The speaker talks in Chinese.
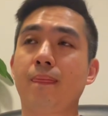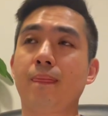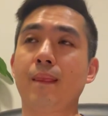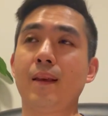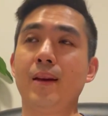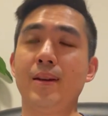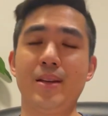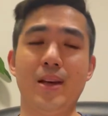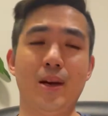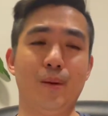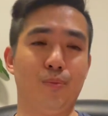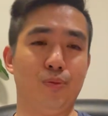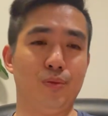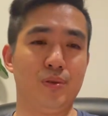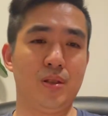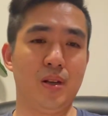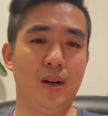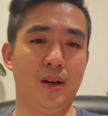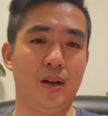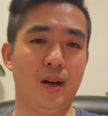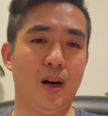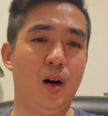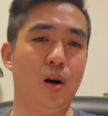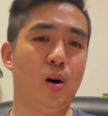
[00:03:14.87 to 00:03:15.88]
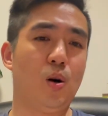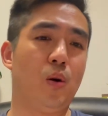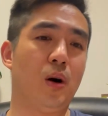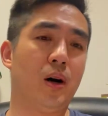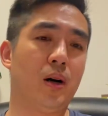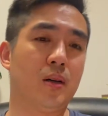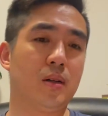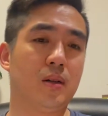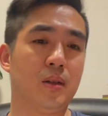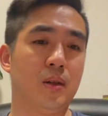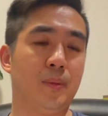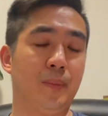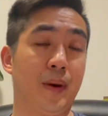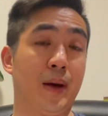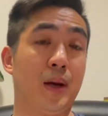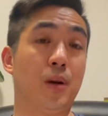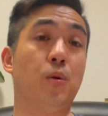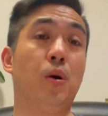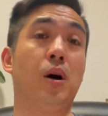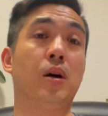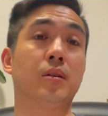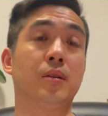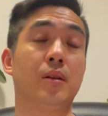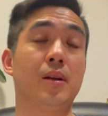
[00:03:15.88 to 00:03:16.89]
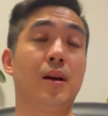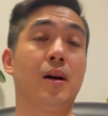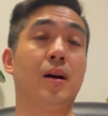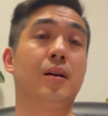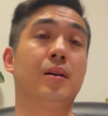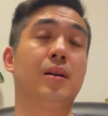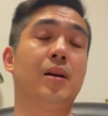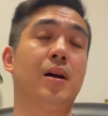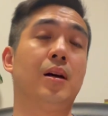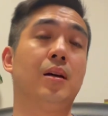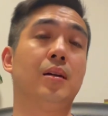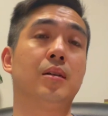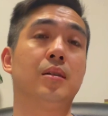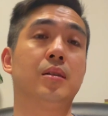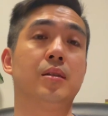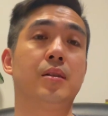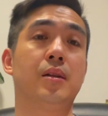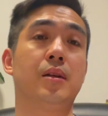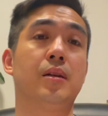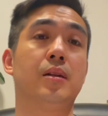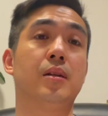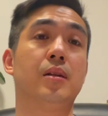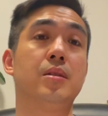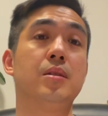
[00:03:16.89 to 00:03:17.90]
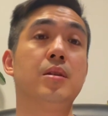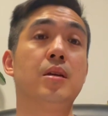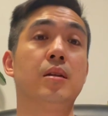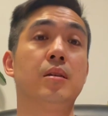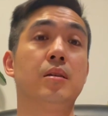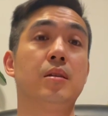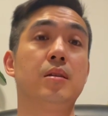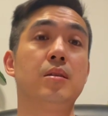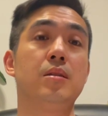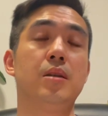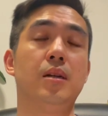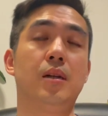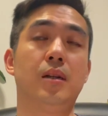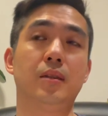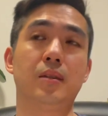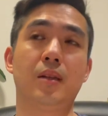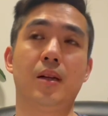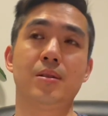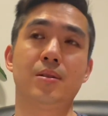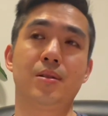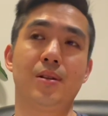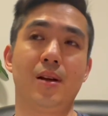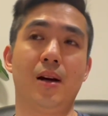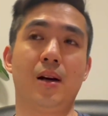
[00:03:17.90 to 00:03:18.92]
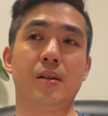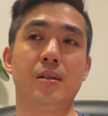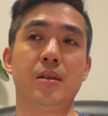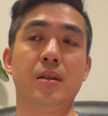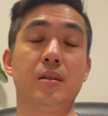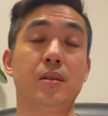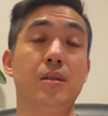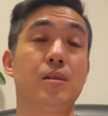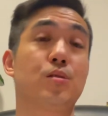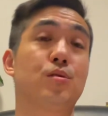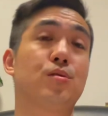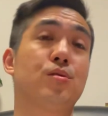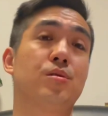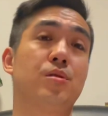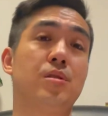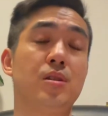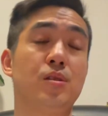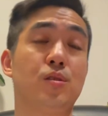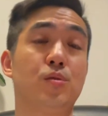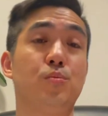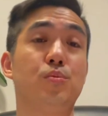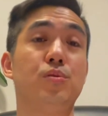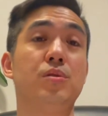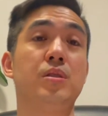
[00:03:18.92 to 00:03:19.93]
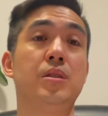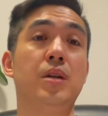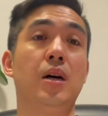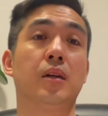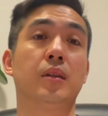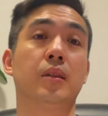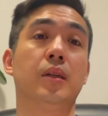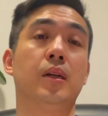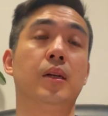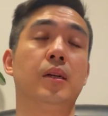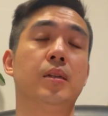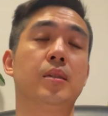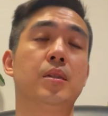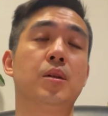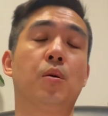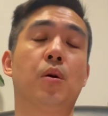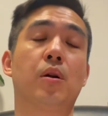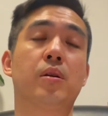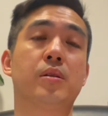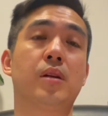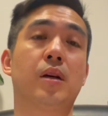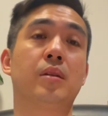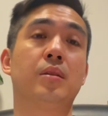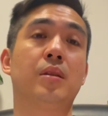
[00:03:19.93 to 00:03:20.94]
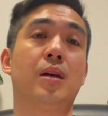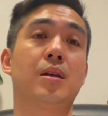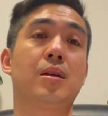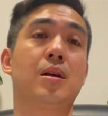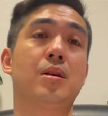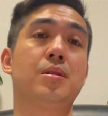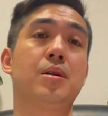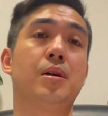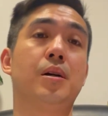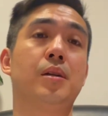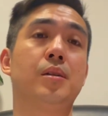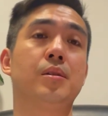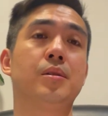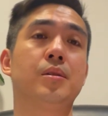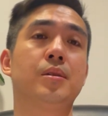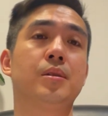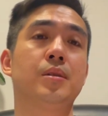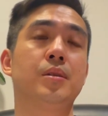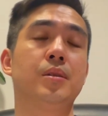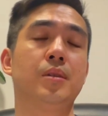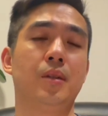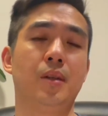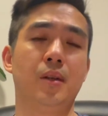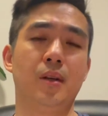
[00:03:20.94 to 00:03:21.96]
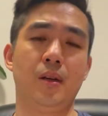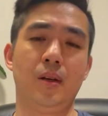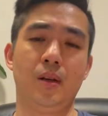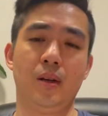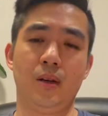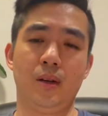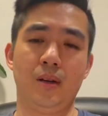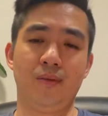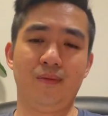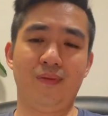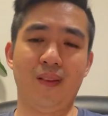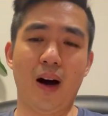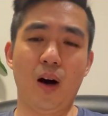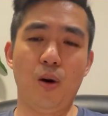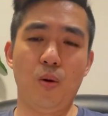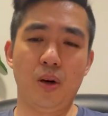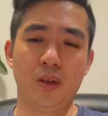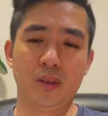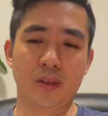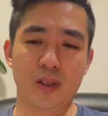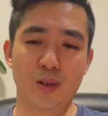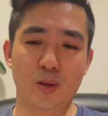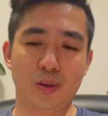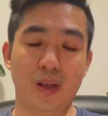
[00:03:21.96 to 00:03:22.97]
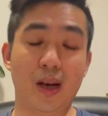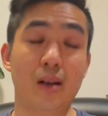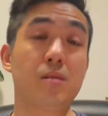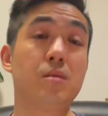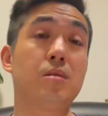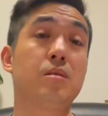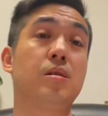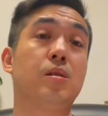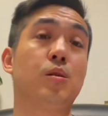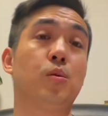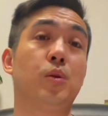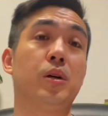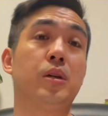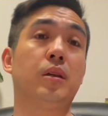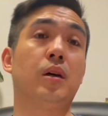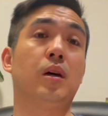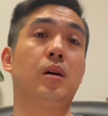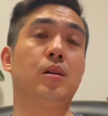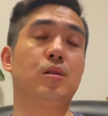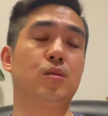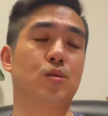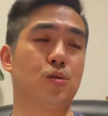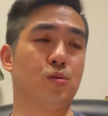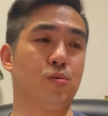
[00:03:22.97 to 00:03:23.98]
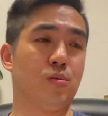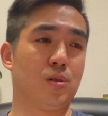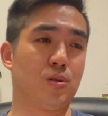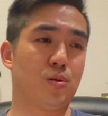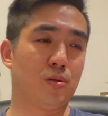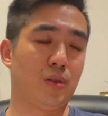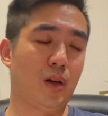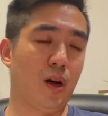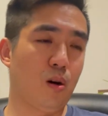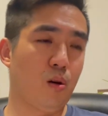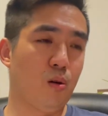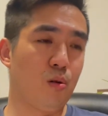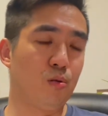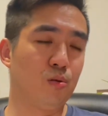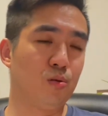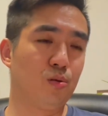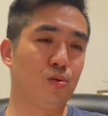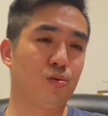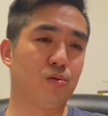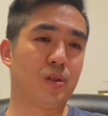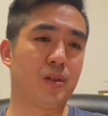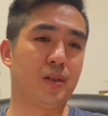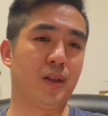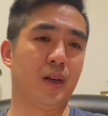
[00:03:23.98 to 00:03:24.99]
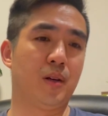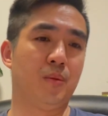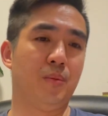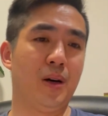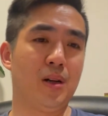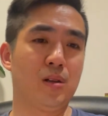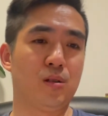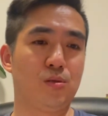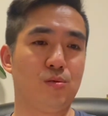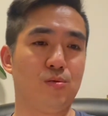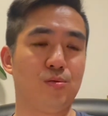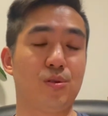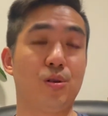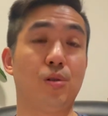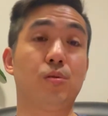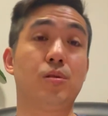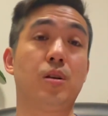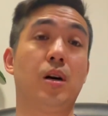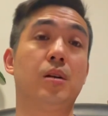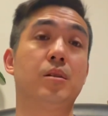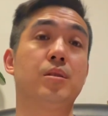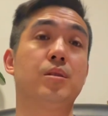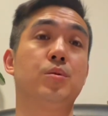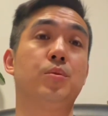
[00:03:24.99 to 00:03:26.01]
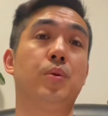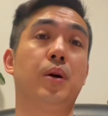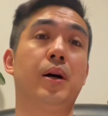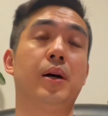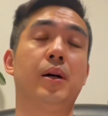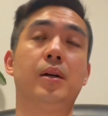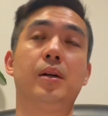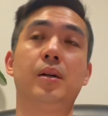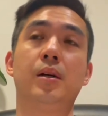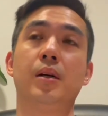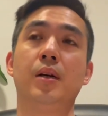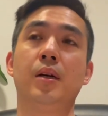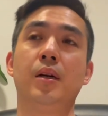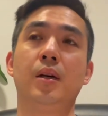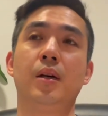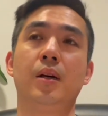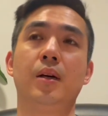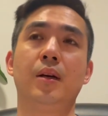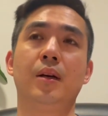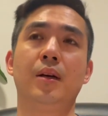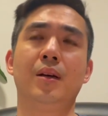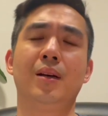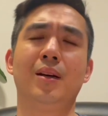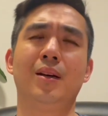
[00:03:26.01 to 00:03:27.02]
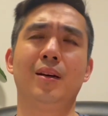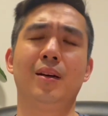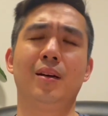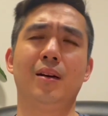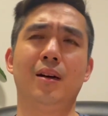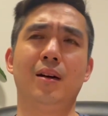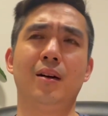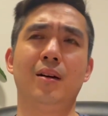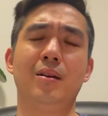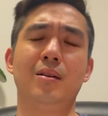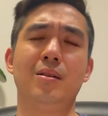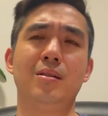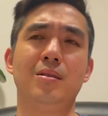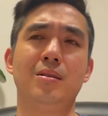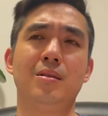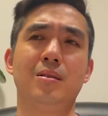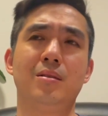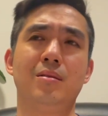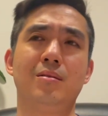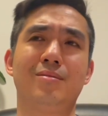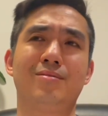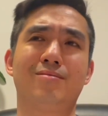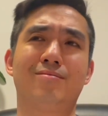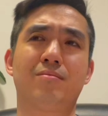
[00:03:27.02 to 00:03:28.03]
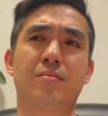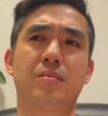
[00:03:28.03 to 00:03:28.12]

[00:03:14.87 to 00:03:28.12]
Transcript: 也不像澳网和美网的两个两个这个硬地啊，但是这两个硬地质地是不一样的啊，一会儿再跟大家讲。法网呢有它自己的味道啊，除了说它红土的这个慢速球场以外啊，呃，